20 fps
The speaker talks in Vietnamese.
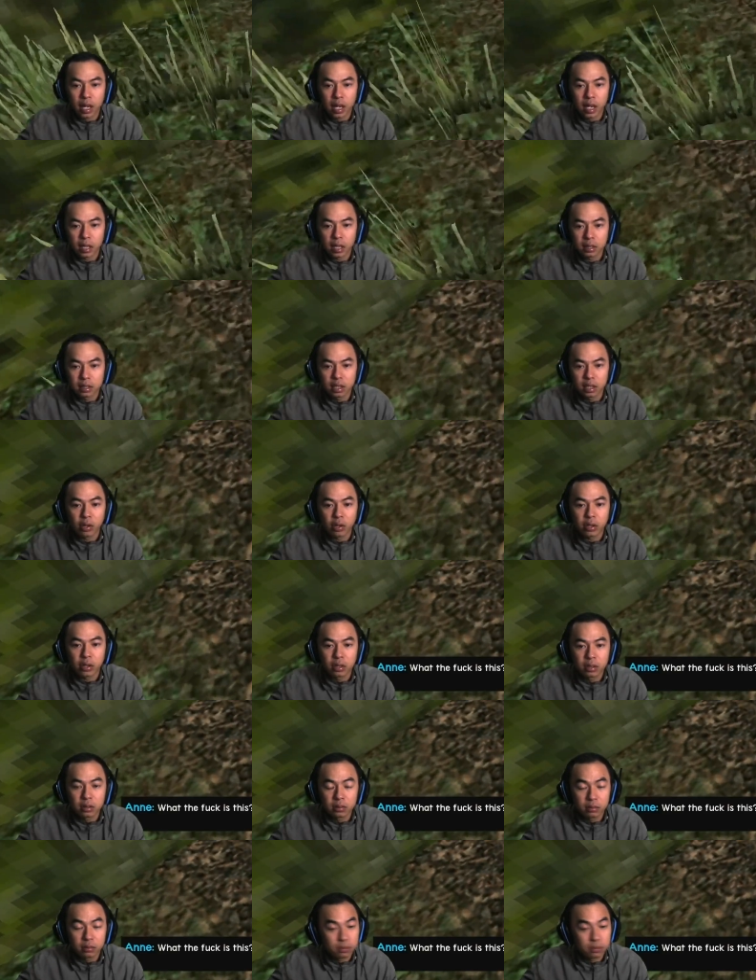À đây này, xin lỗi.
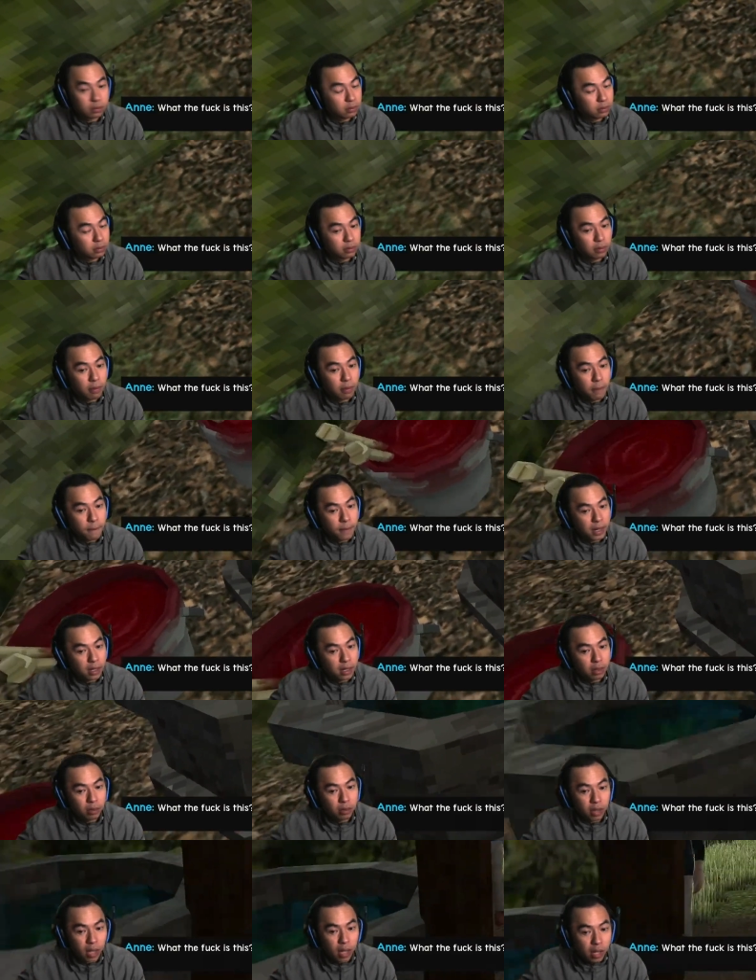
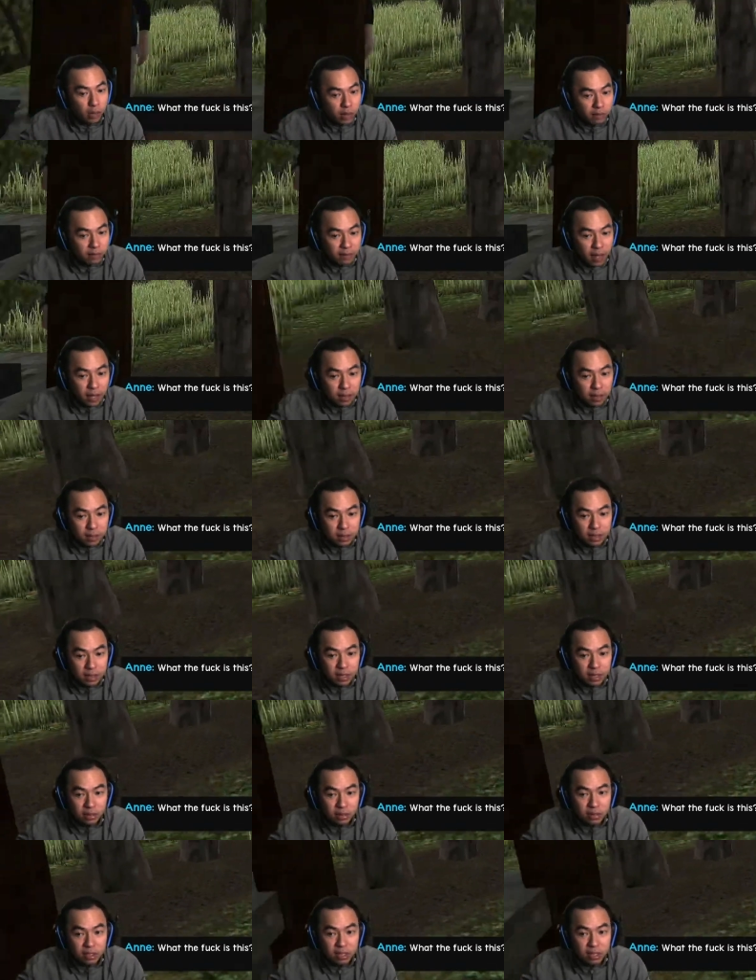Ok, what the fuck? Tại
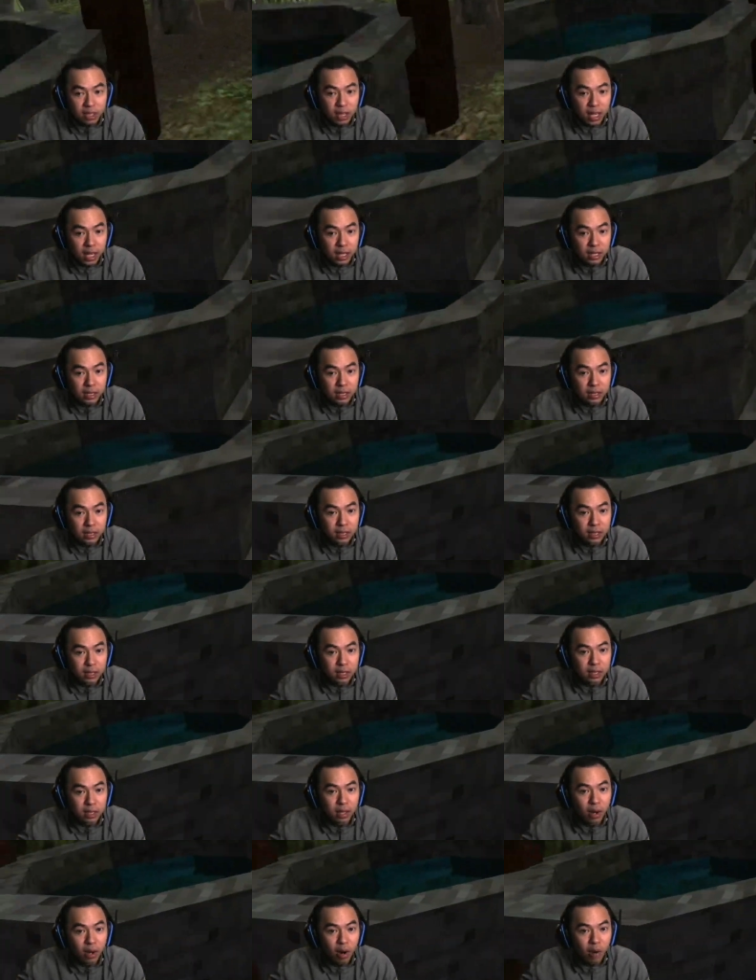sao lại có xương ở đấy?
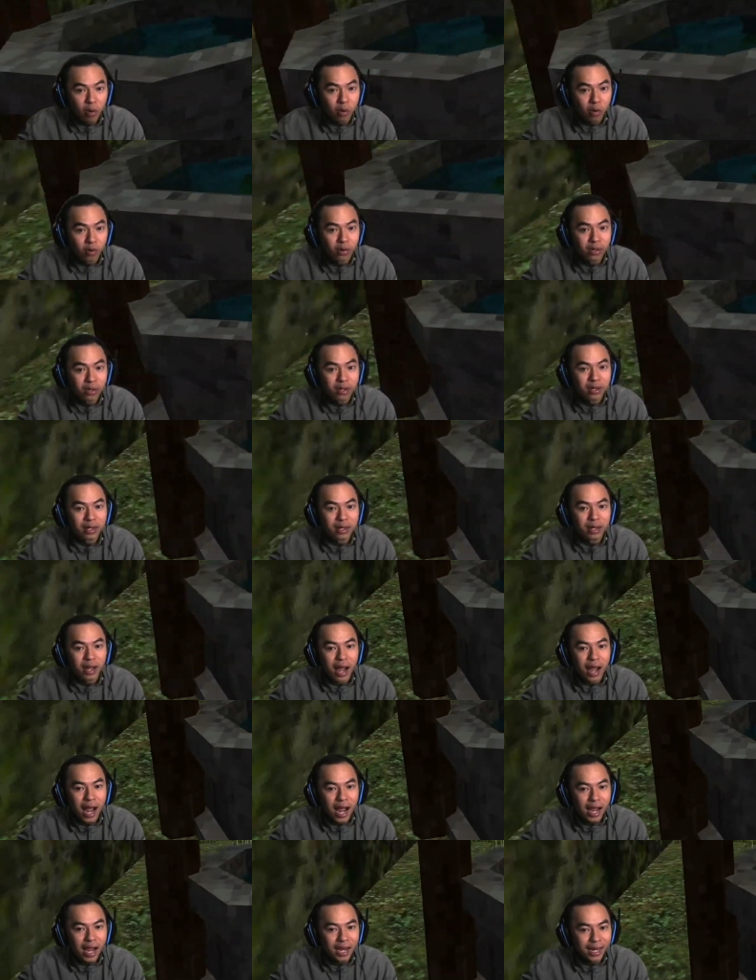Oh,
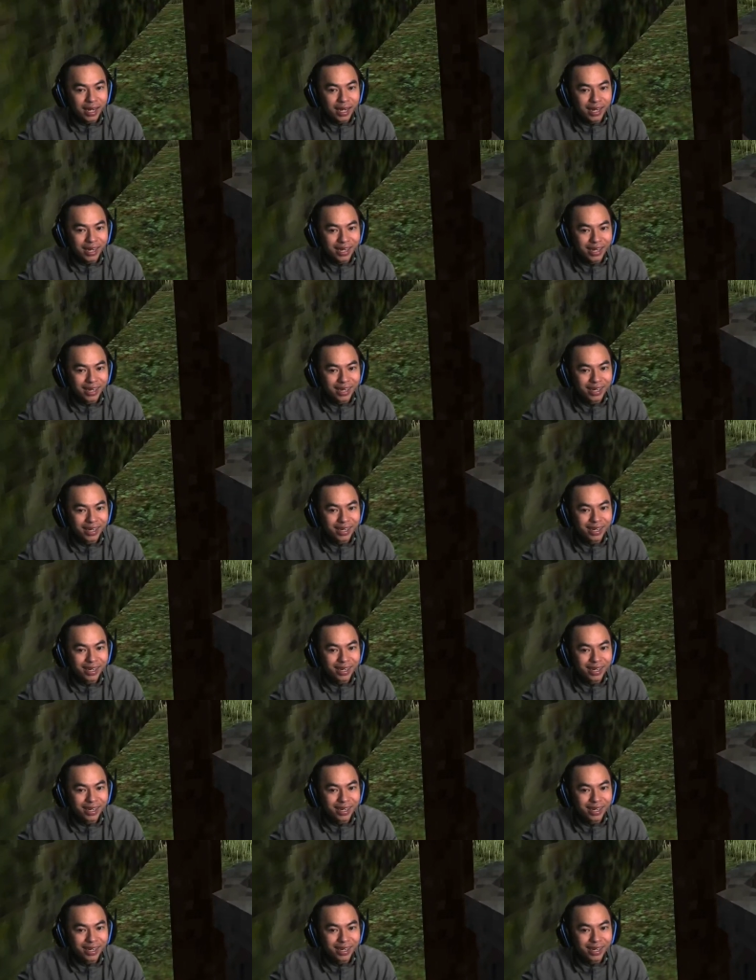hi.